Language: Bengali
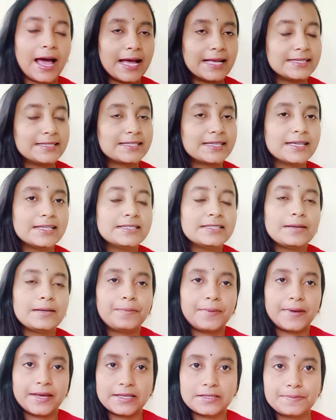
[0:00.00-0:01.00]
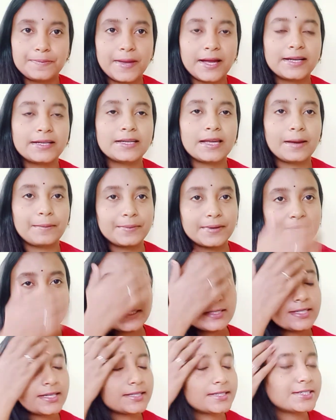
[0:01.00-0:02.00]
আজকে যে ফেস প্যাকটি
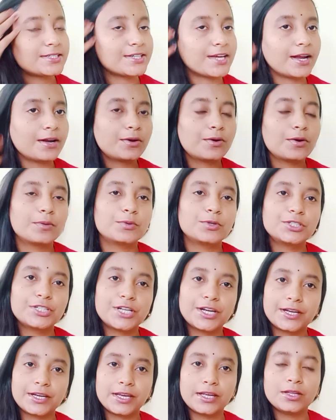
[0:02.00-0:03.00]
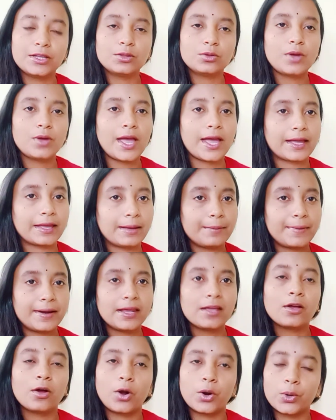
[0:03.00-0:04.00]
আপনাদের সাথে শেয়ার করব সেটি কিন্তু
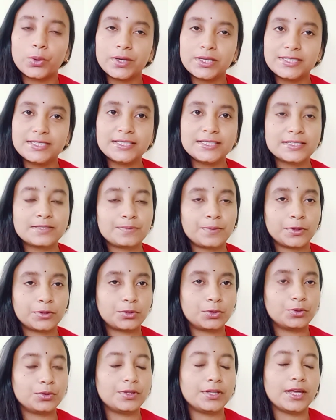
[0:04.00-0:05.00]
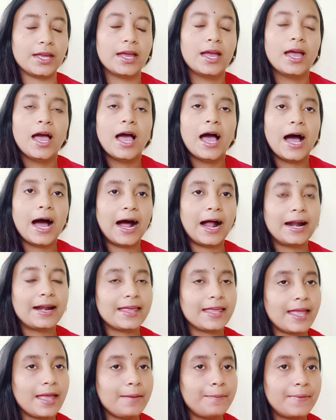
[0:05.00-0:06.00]
একেবারেই ঘরোয়া জিনিসপত্র দিয়ে আর
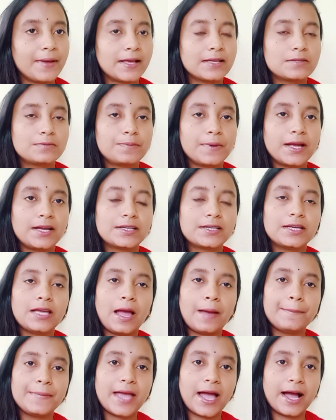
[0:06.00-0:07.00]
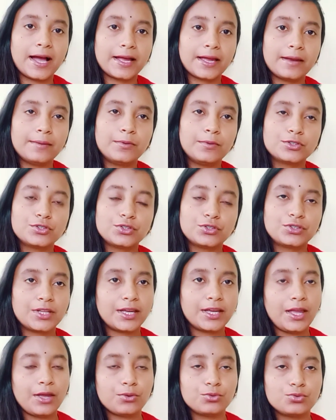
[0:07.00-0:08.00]
এই ফেস প্যাকটি আমি আগের বছর
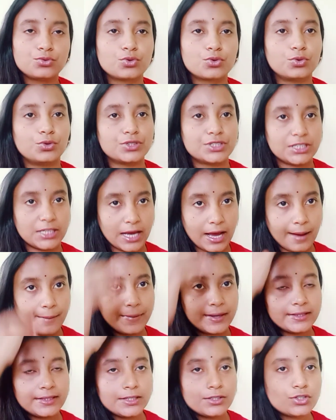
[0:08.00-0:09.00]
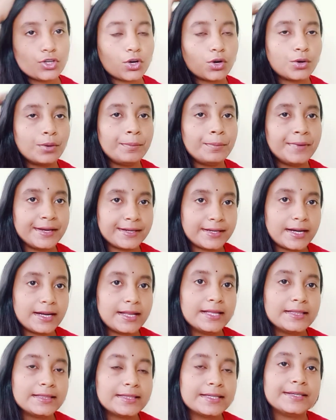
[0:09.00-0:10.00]
থেকে ইউজ করছি আমাদের যখন মেন্টাল
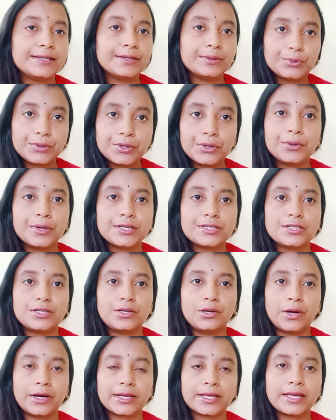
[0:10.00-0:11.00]
হেলথের ডিউটি হয়েছিল আর